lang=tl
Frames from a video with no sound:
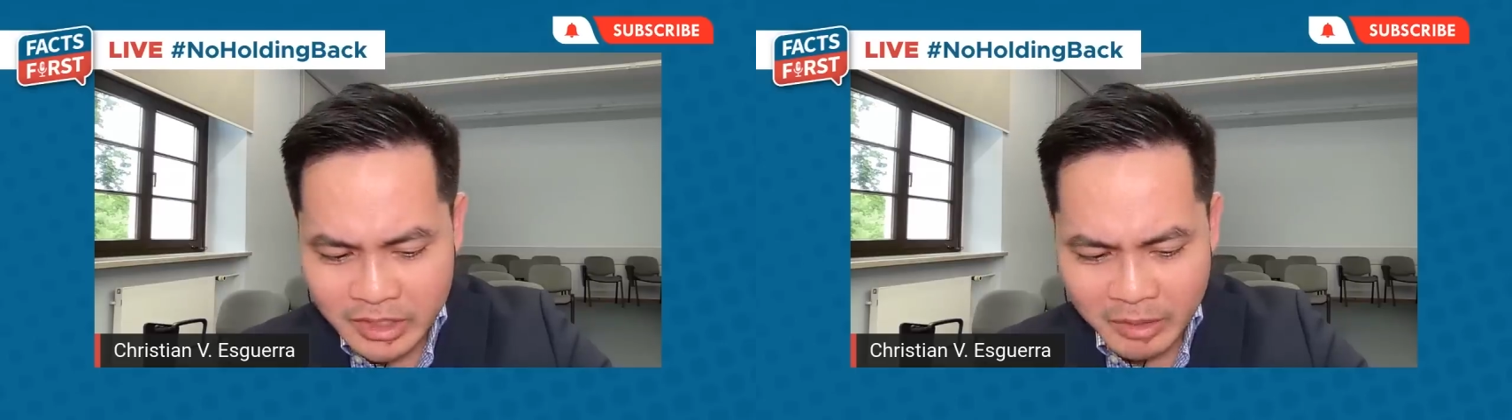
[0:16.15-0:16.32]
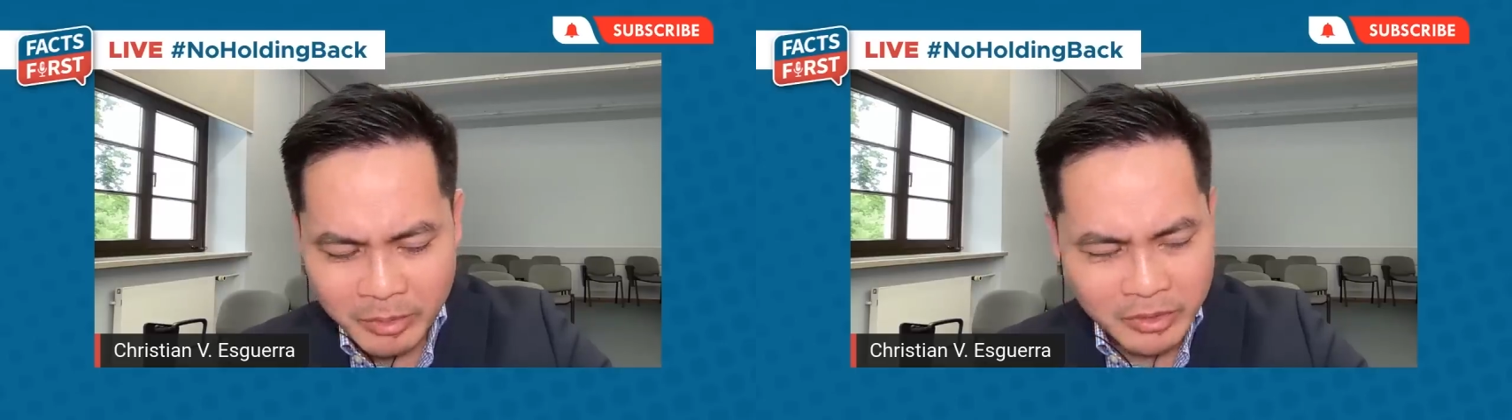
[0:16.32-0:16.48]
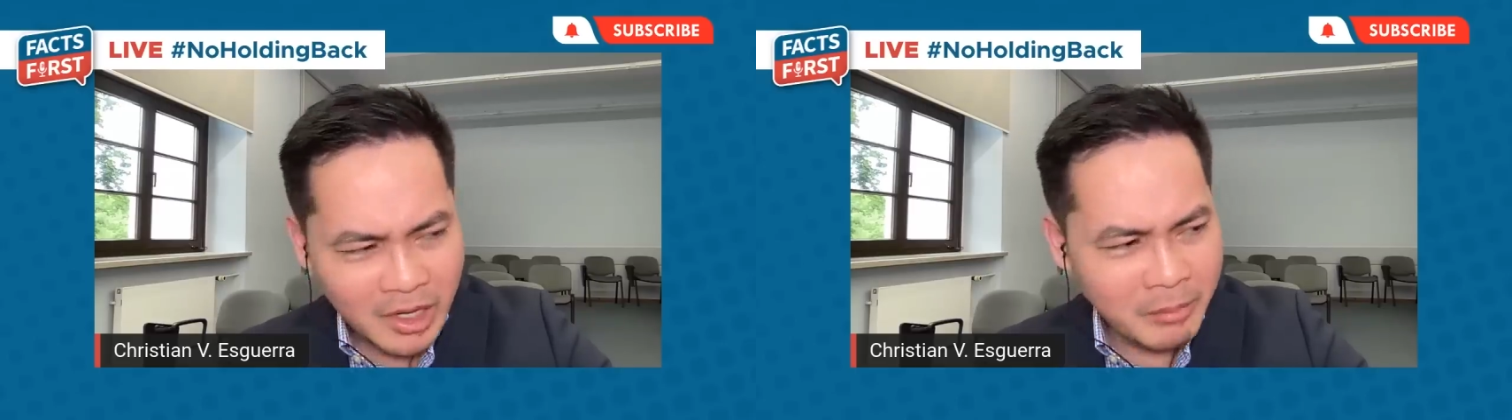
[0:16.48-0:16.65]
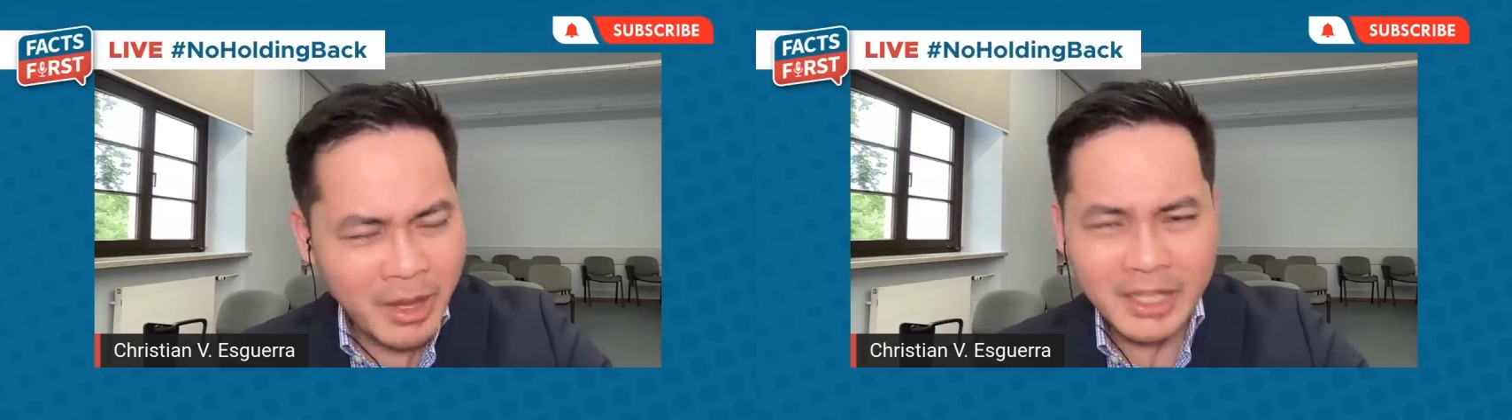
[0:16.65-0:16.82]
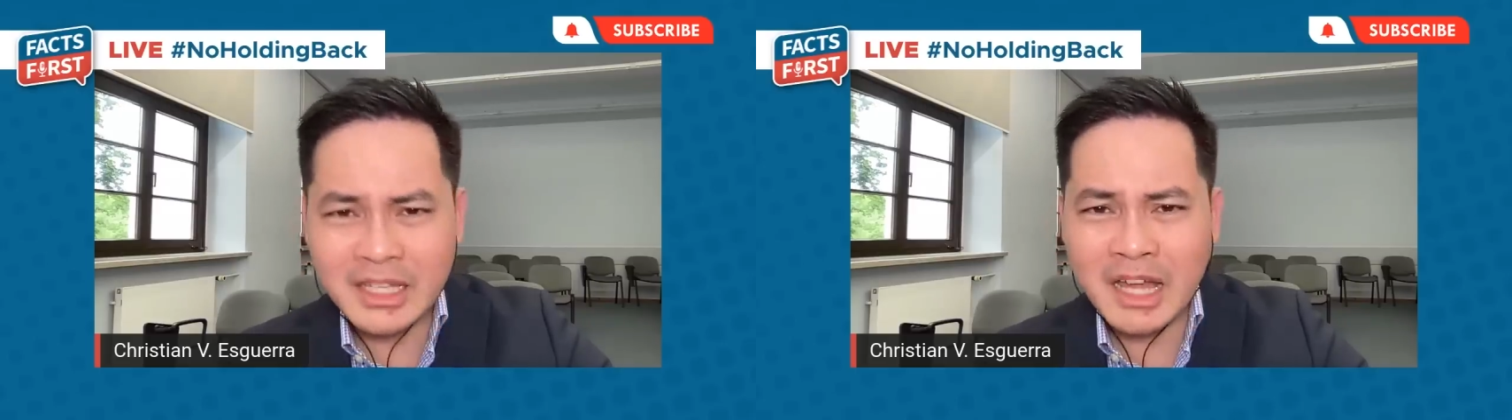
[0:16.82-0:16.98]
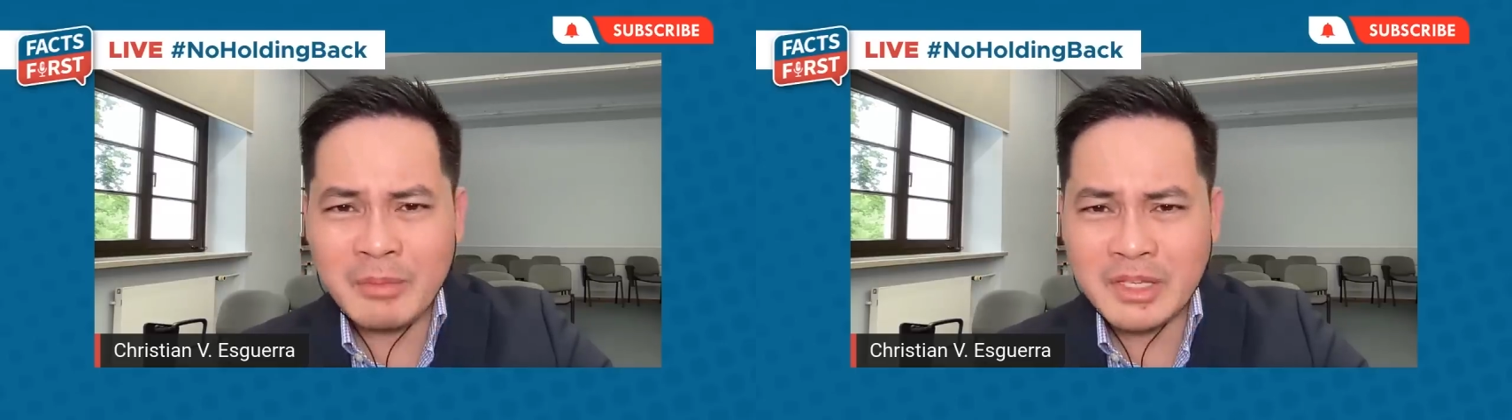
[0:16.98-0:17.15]
sabi ko,
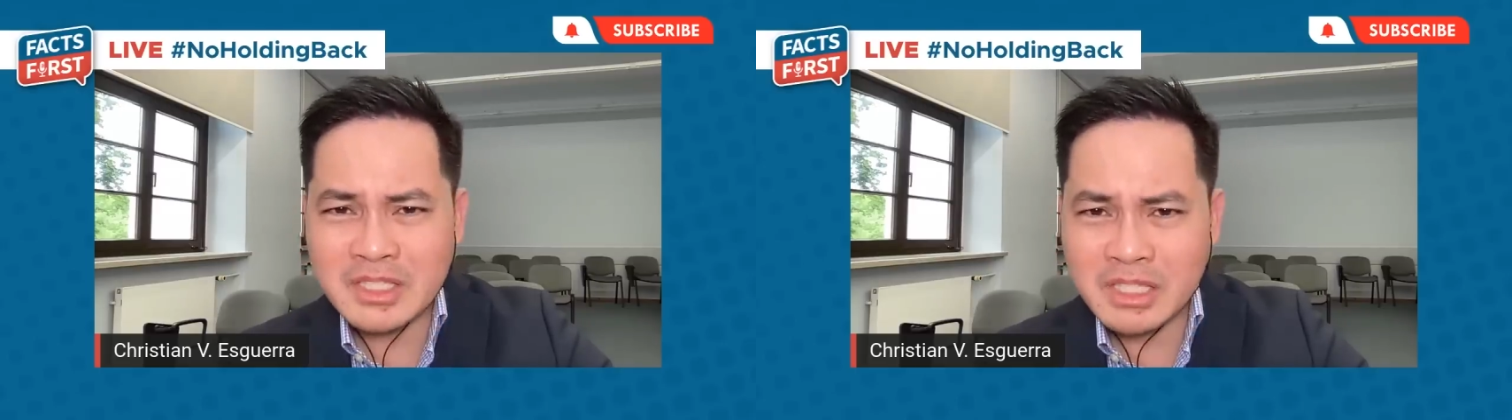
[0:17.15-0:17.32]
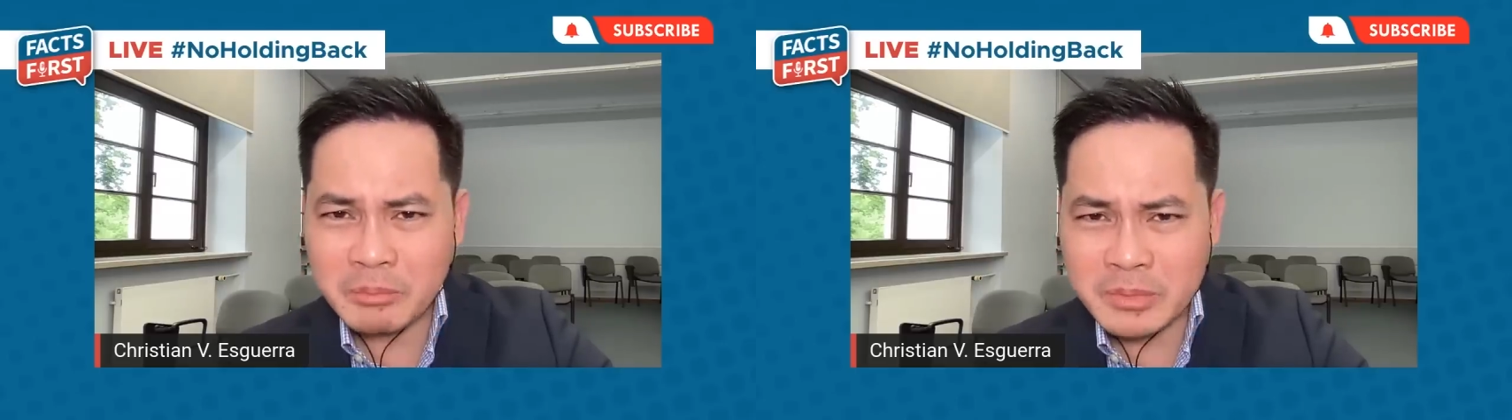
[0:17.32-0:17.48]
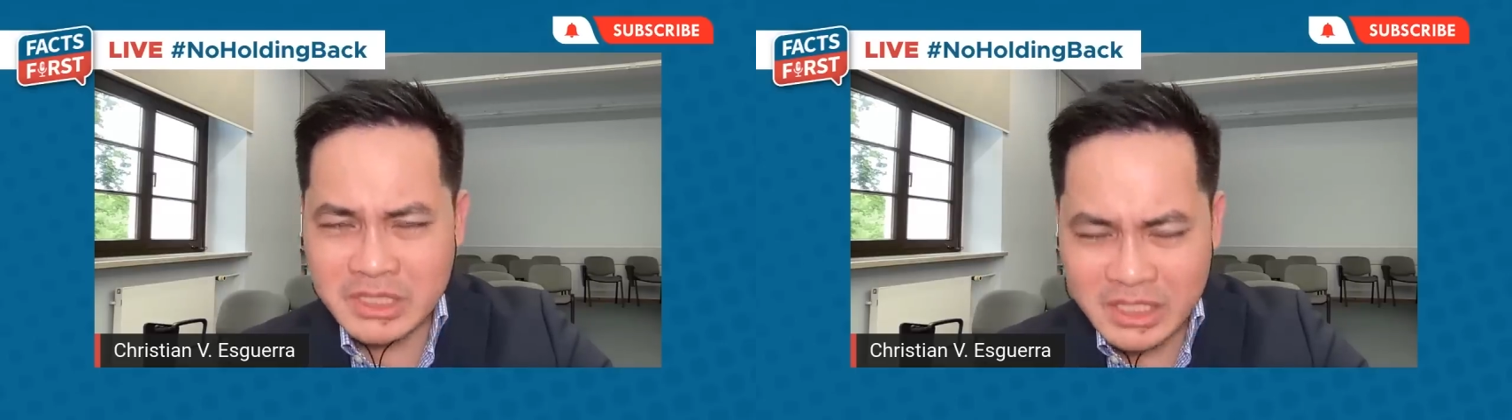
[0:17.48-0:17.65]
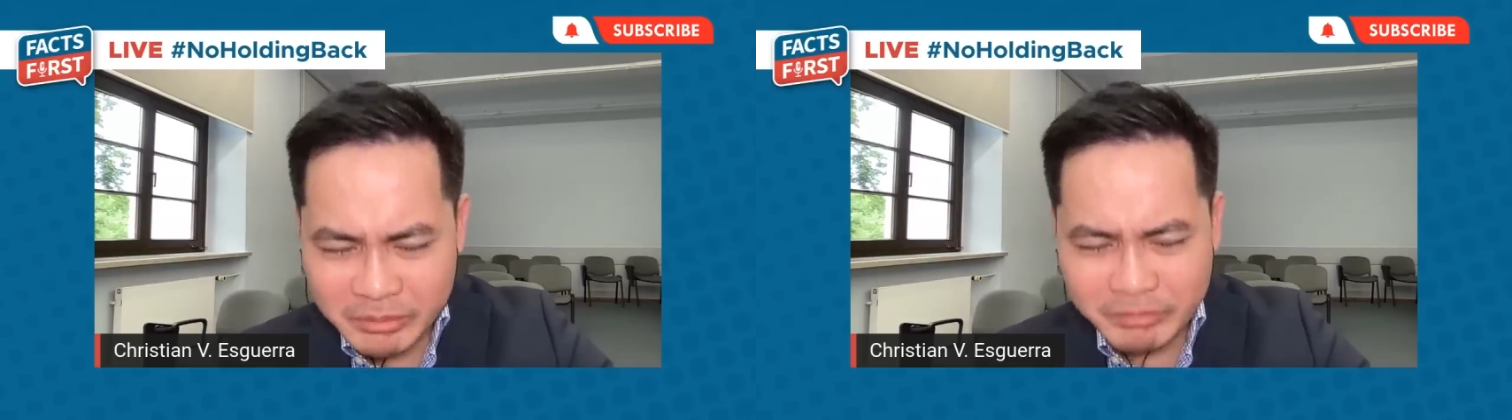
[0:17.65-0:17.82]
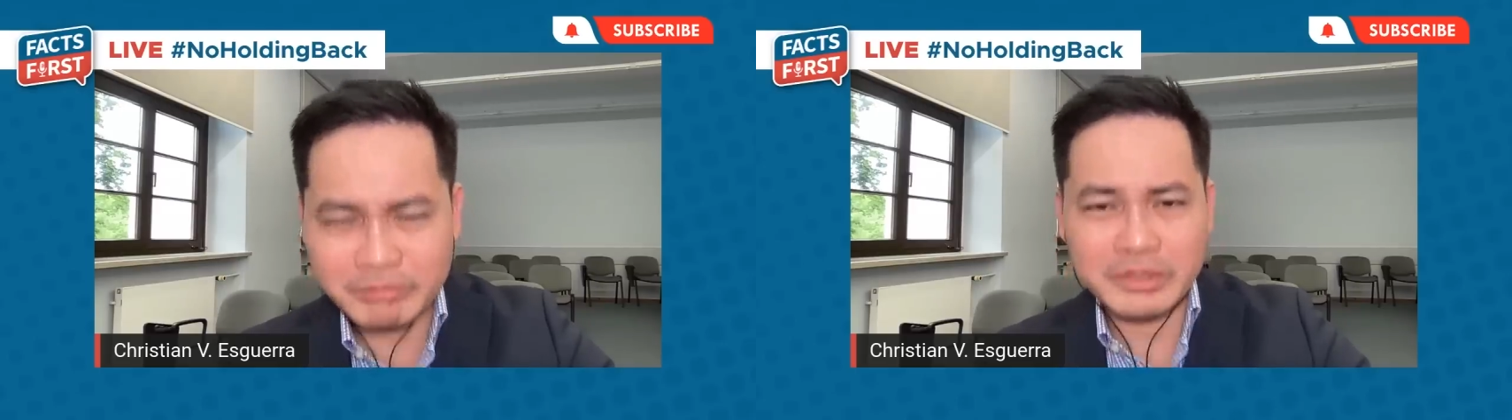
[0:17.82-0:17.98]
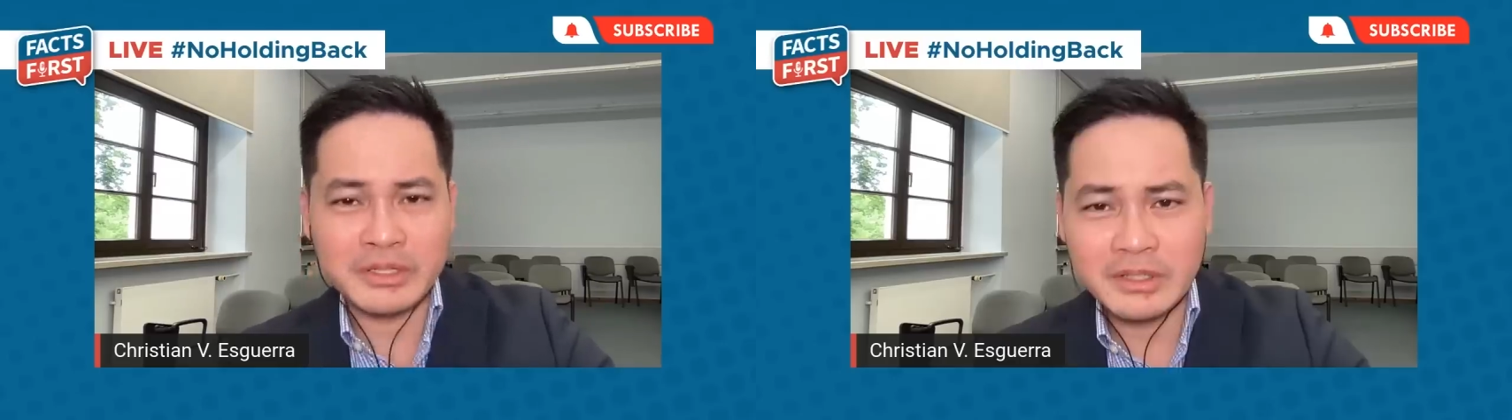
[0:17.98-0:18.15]
napakadaming
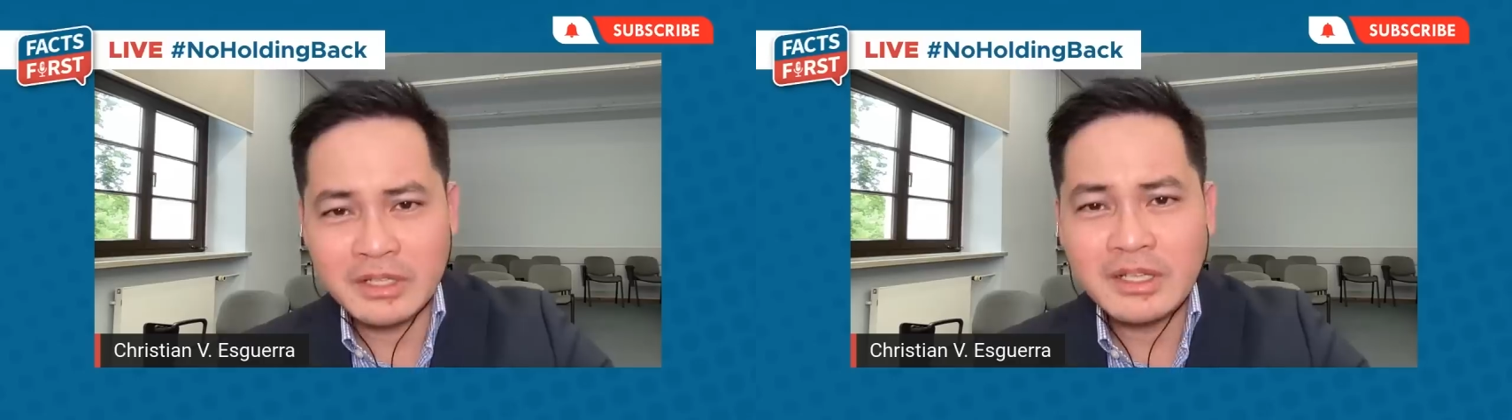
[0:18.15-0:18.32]
sip-sip